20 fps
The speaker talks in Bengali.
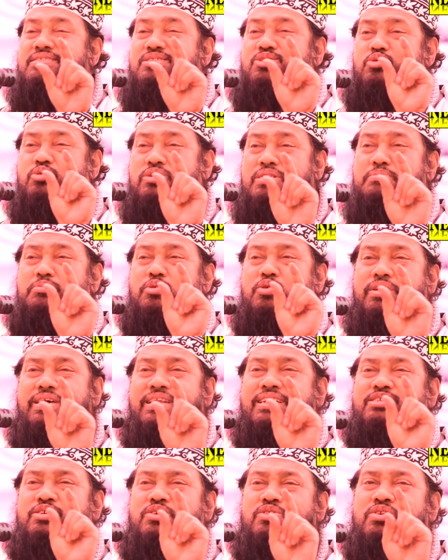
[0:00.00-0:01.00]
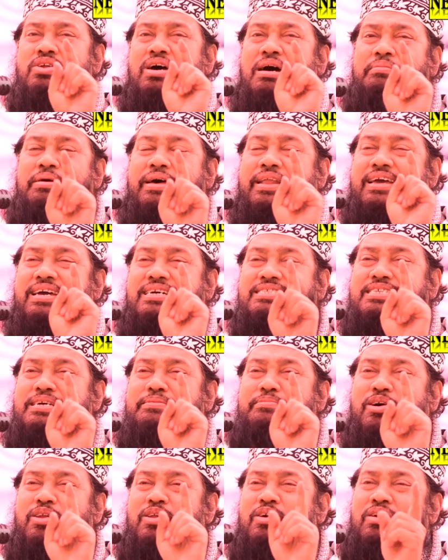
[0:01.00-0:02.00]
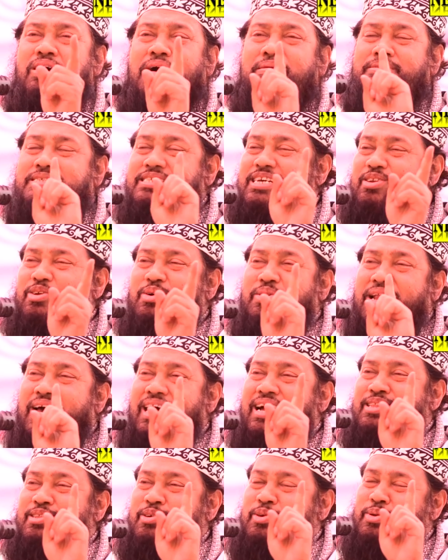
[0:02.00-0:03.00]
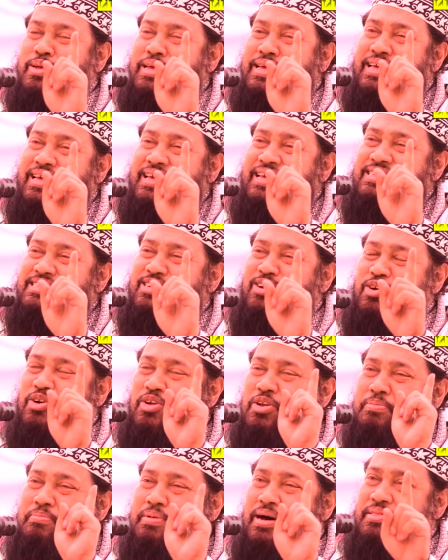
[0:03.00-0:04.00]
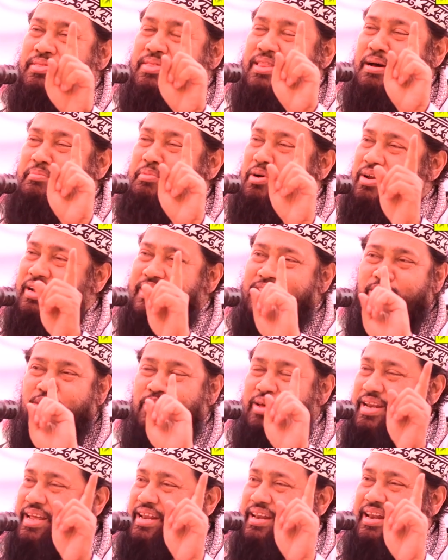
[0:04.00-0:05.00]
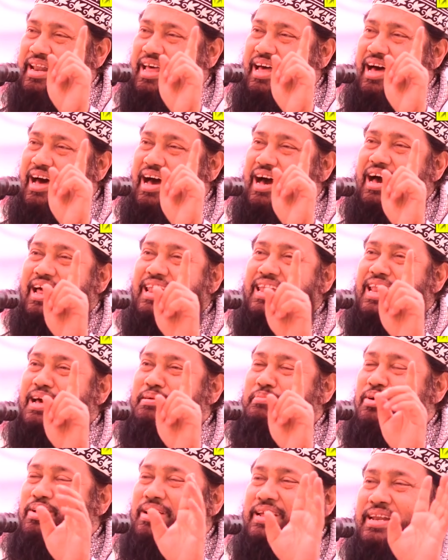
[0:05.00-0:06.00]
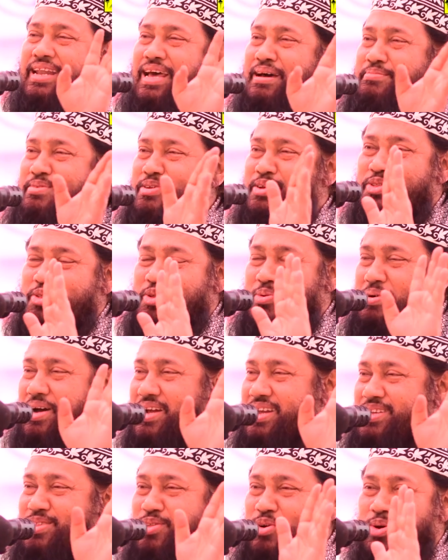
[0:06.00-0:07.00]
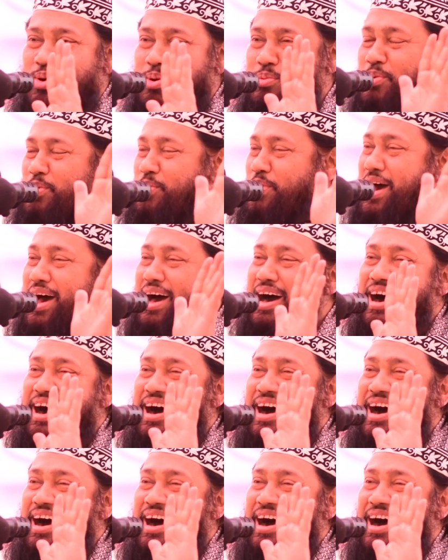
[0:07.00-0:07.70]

দুটি ভুলের জন্য আমার কাছে বলো আমি যেন না ধরি যখন বান্দা বলে ধরেন না আল্লাহ বলেন আমিও তোমাকে ধরবো না